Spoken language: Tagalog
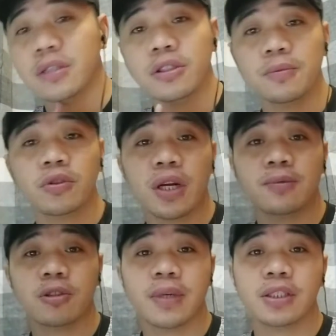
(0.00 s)

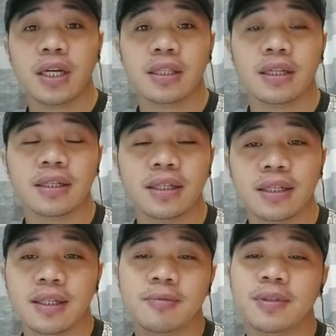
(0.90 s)
subscribed to my channel
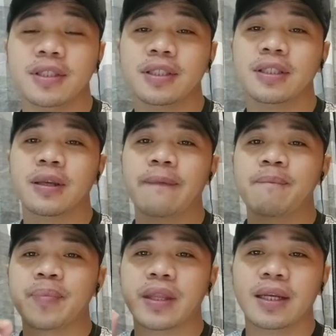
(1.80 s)
please
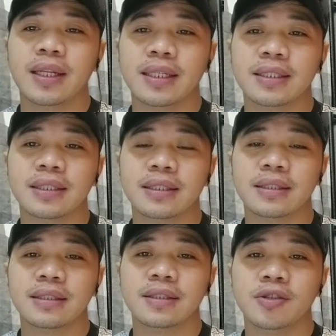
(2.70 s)
click
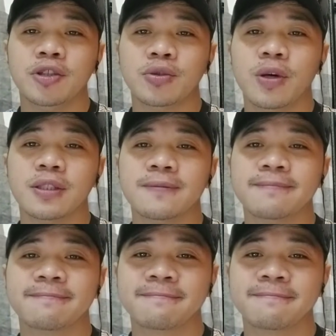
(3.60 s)
this one